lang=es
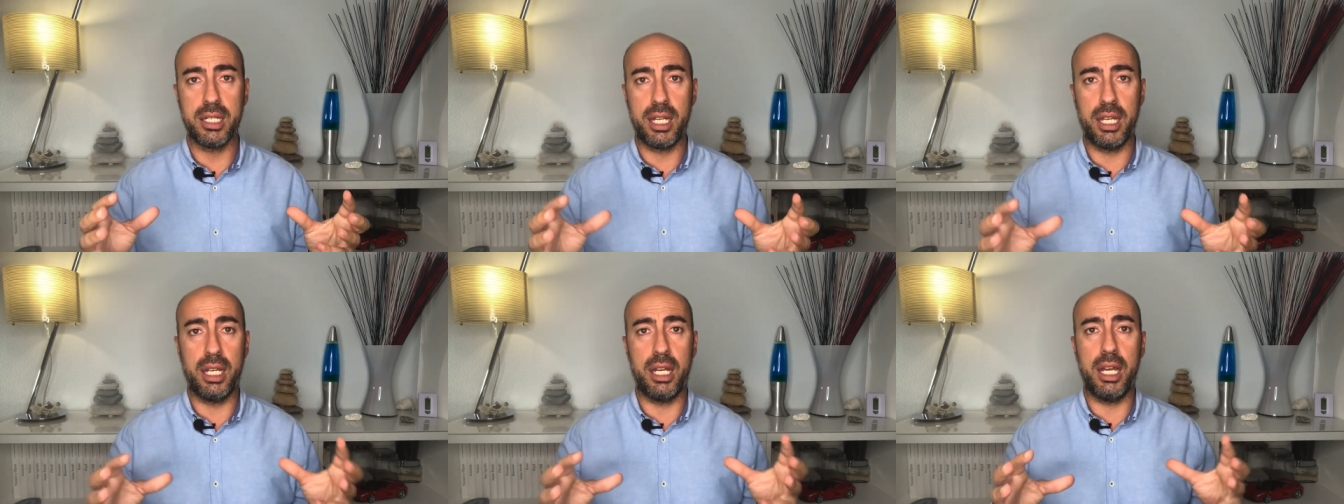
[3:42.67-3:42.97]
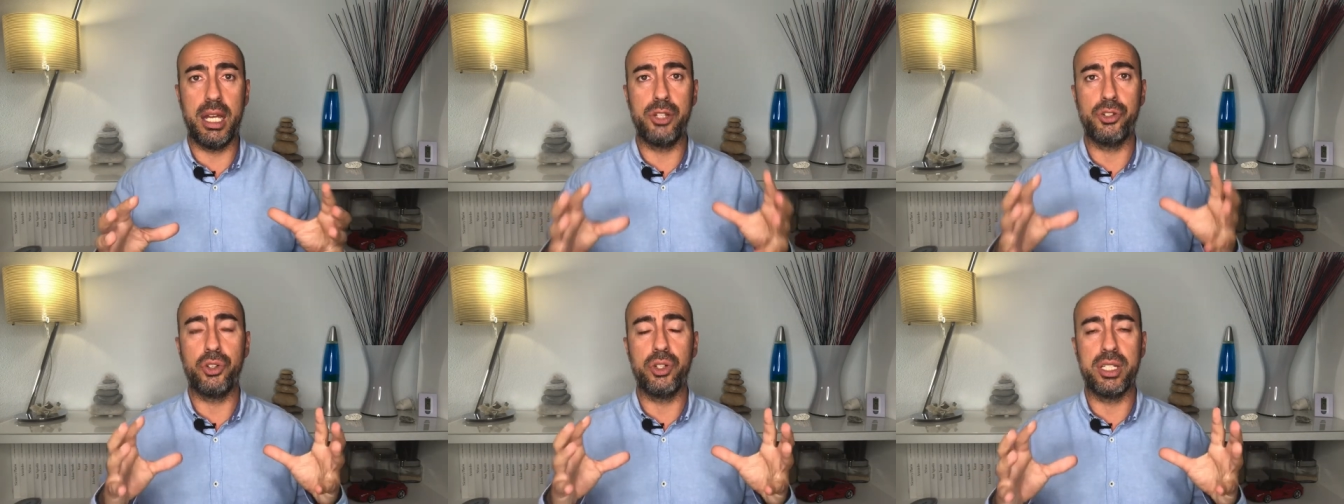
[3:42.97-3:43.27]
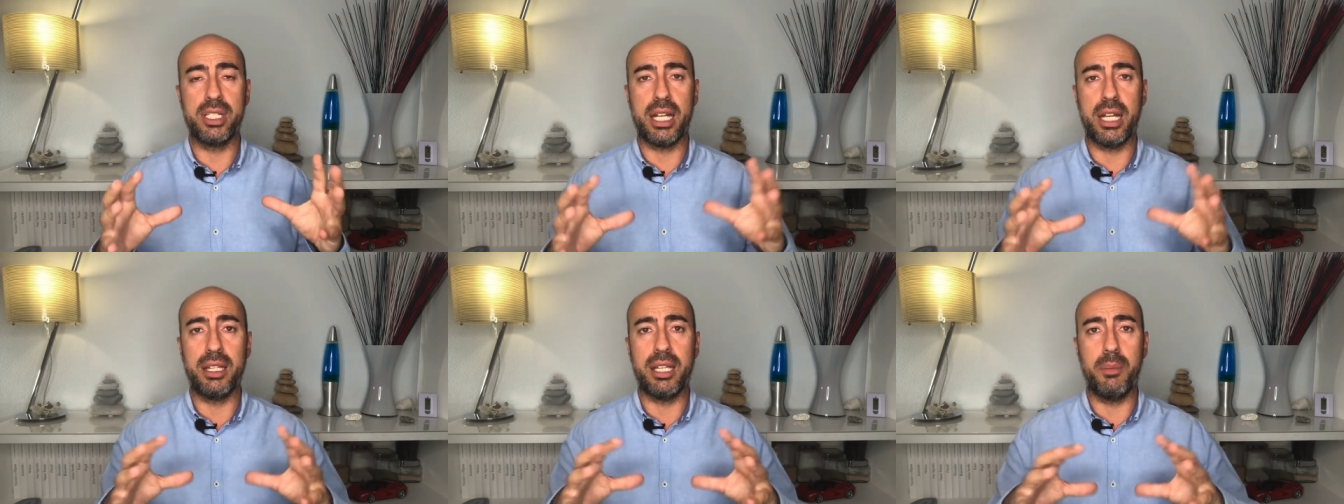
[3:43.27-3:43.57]
Esto
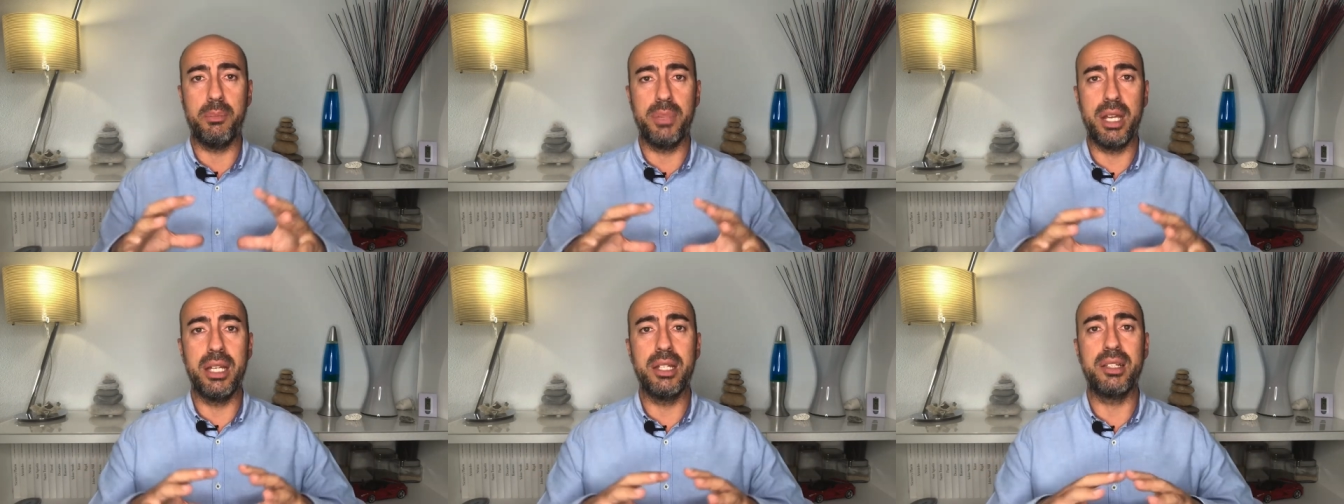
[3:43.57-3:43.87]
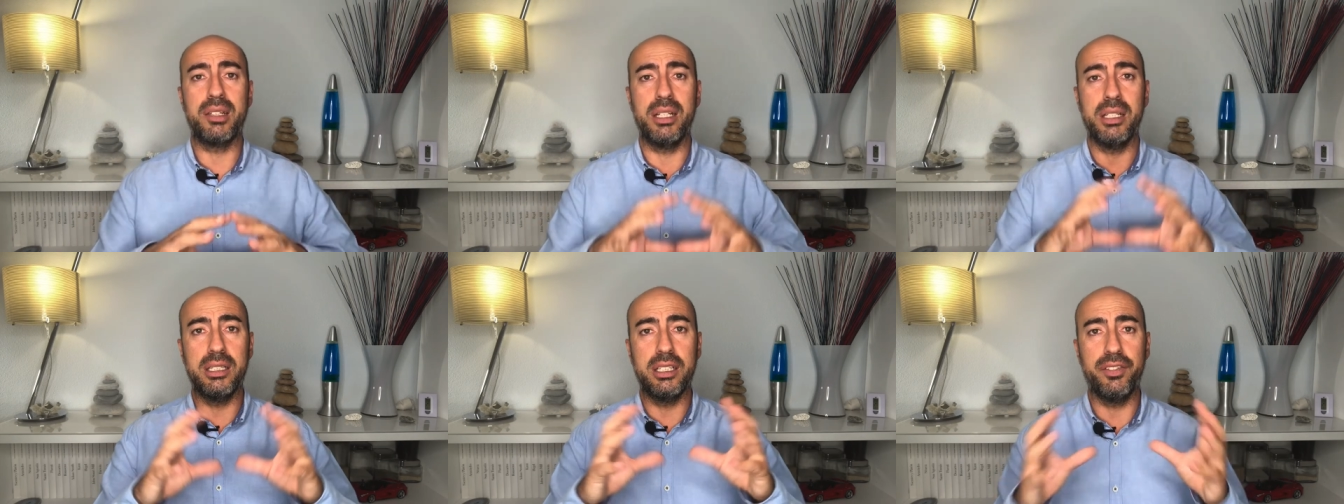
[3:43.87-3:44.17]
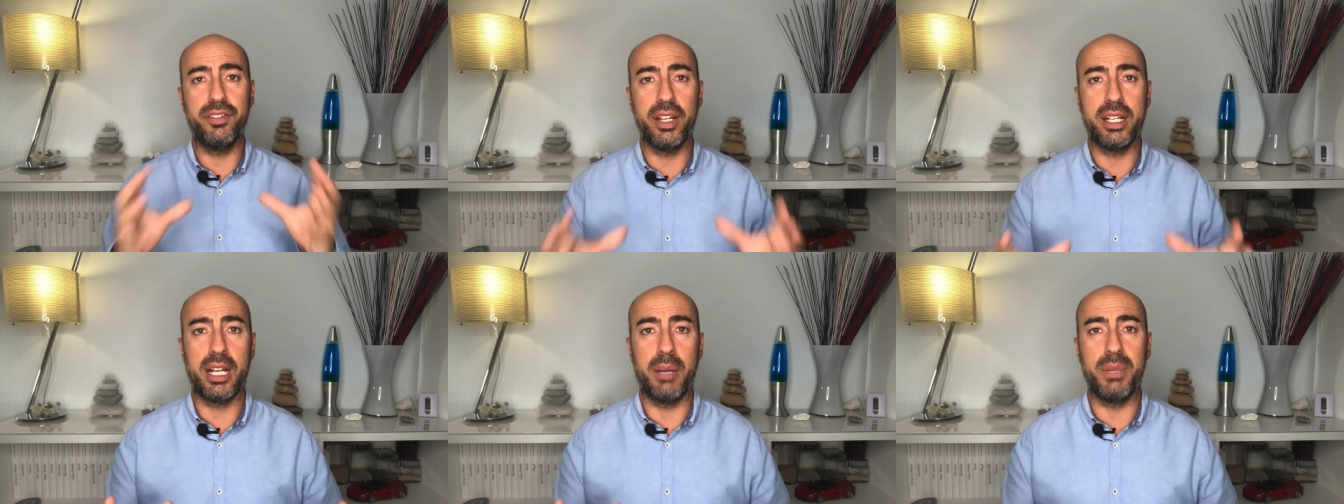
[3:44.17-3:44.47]
está también
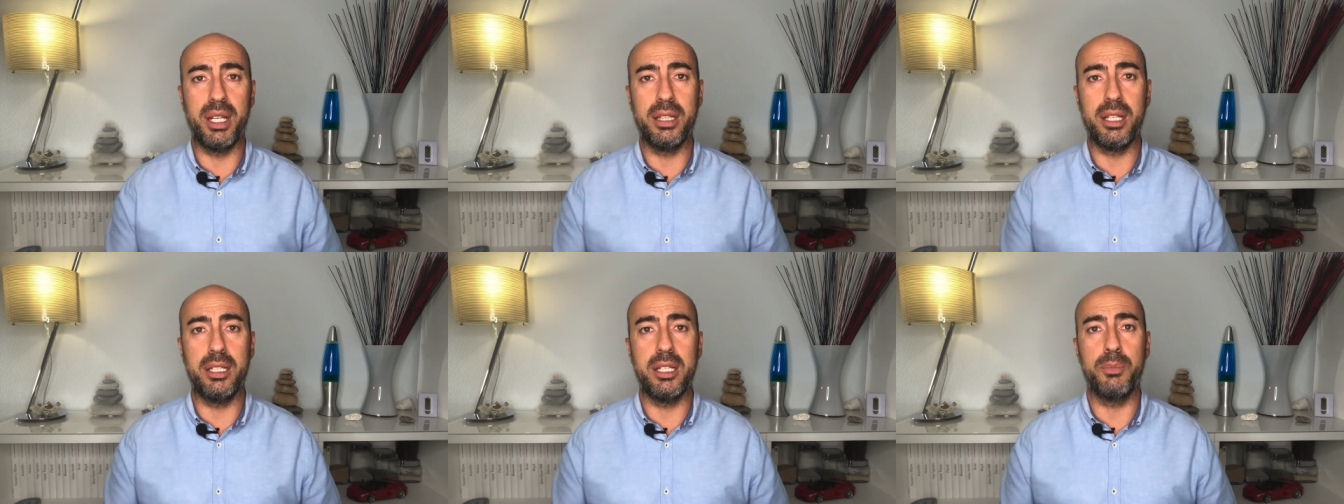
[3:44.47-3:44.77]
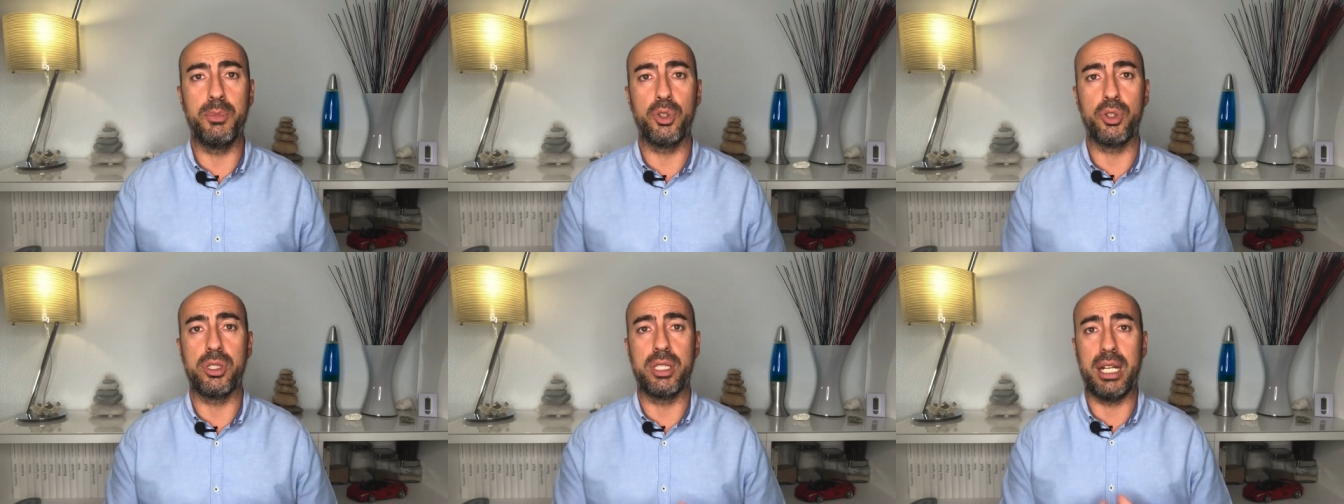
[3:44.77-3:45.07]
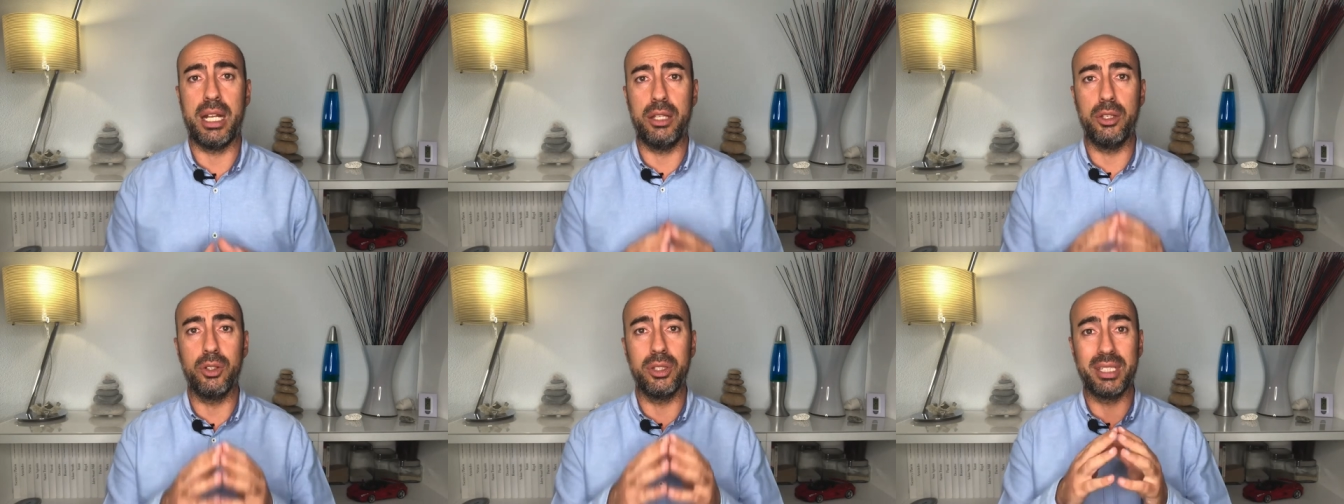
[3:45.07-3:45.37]
científicamente
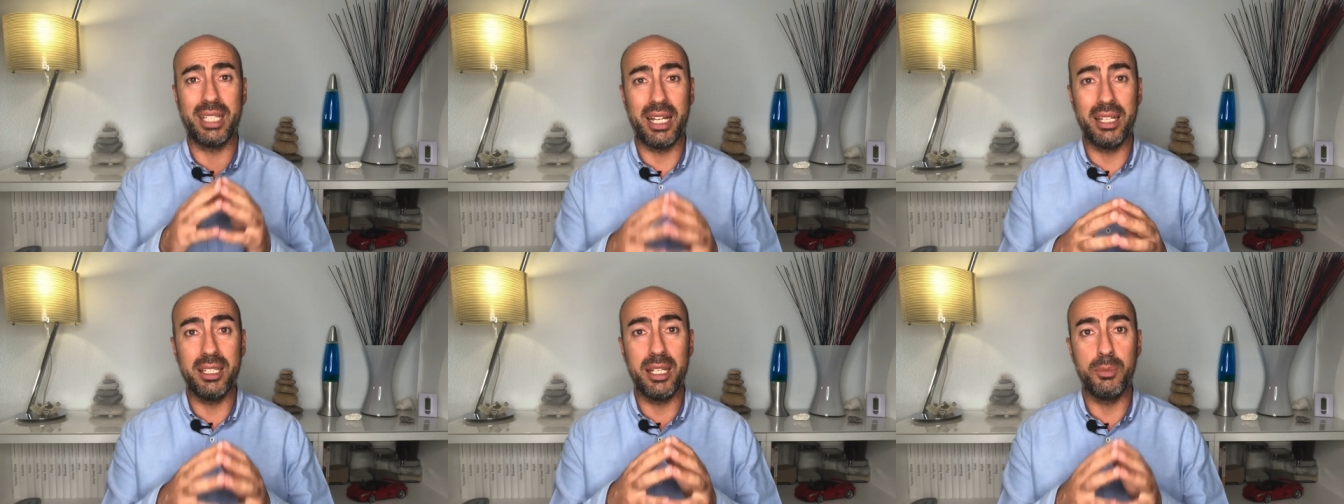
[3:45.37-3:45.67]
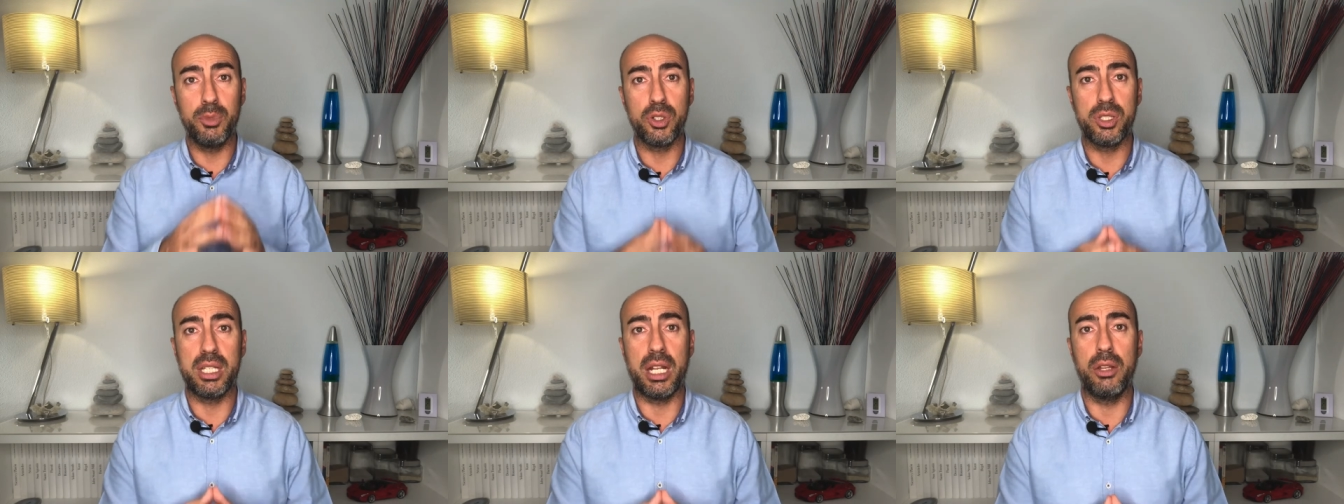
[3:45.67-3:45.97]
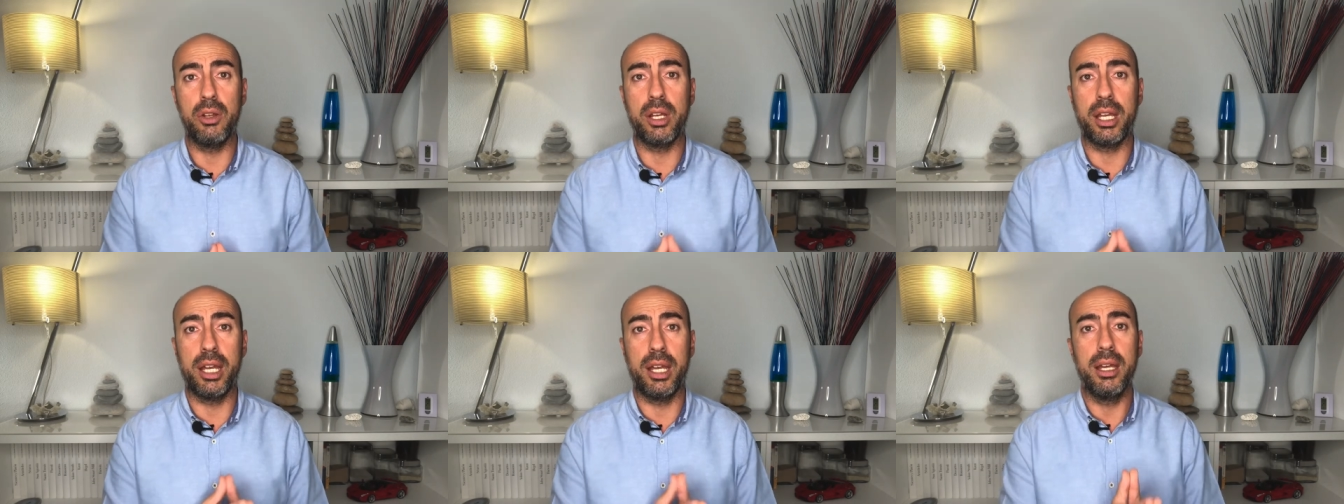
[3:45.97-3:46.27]
demostrado, tan
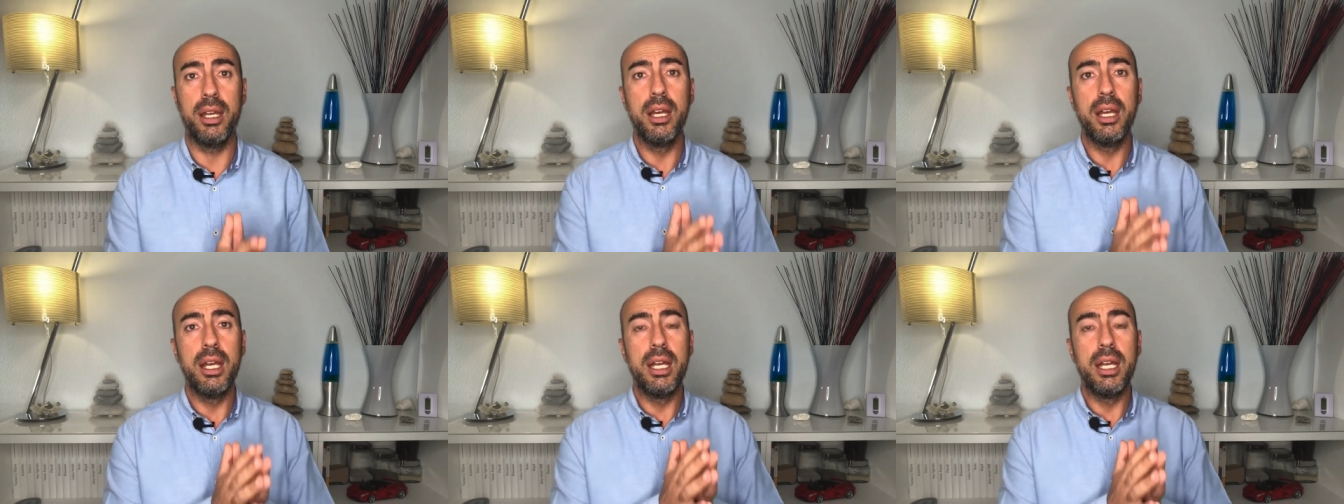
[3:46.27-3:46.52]
demostrado que